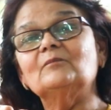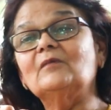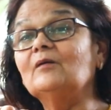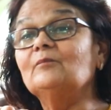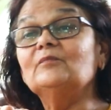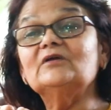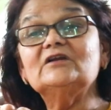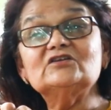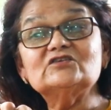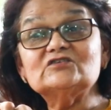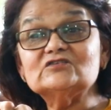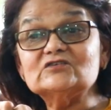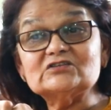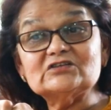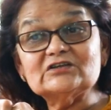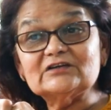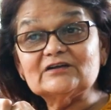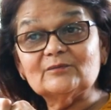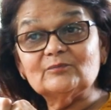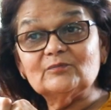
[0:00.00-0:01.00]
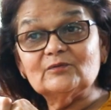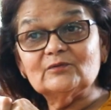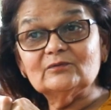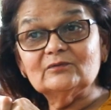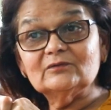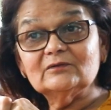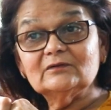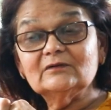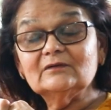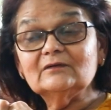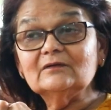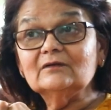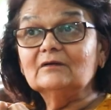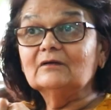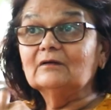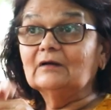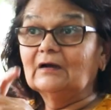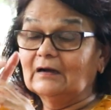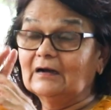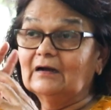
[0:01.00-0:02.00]
బాంబే నుంచి వచ్చేటప్పుడు
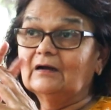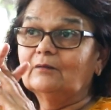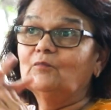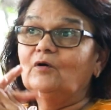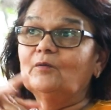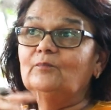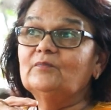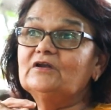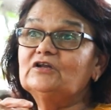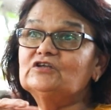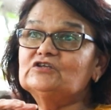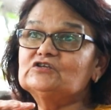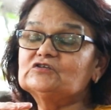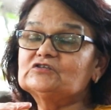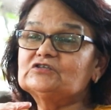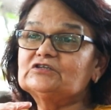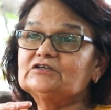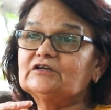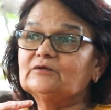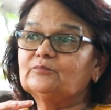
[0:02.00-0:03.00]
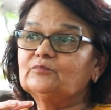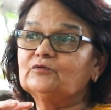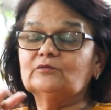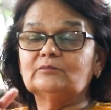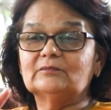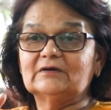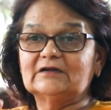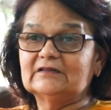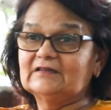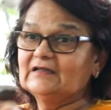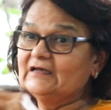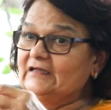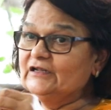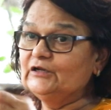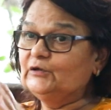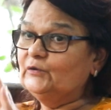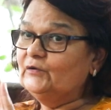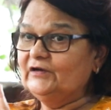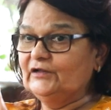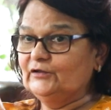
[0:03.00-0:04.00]
బాంబే నుంచి వచ్చేటప్పుడు మన దగ్గర
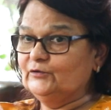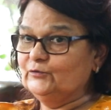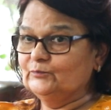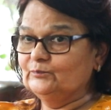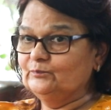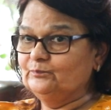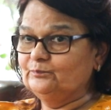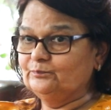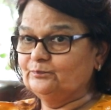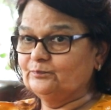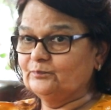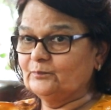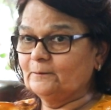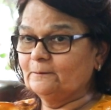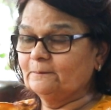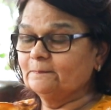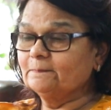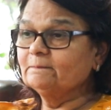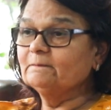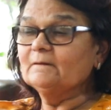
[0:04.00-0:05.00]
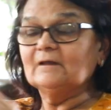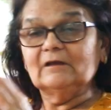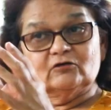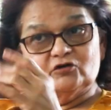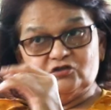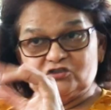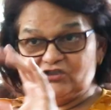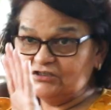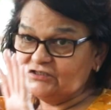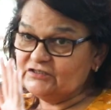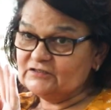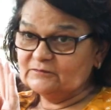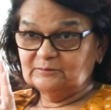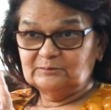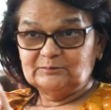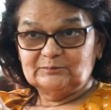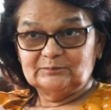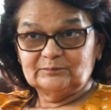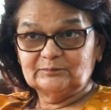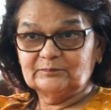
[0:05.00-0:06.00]
ఇల్లు లేదు వచ్చేసాం
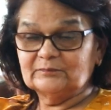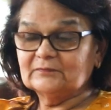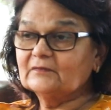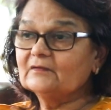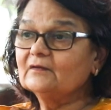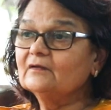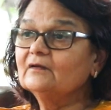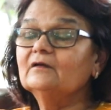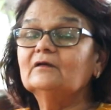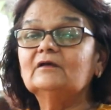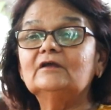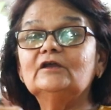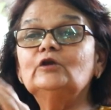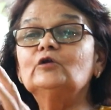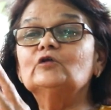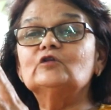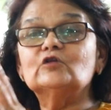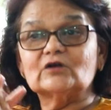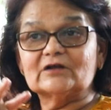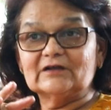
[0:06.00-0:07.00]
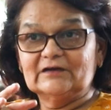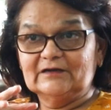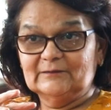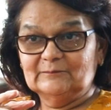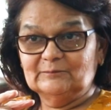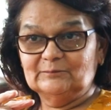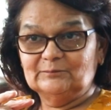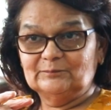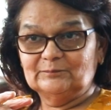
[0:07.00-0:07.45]
ఇల్లు దొరకలే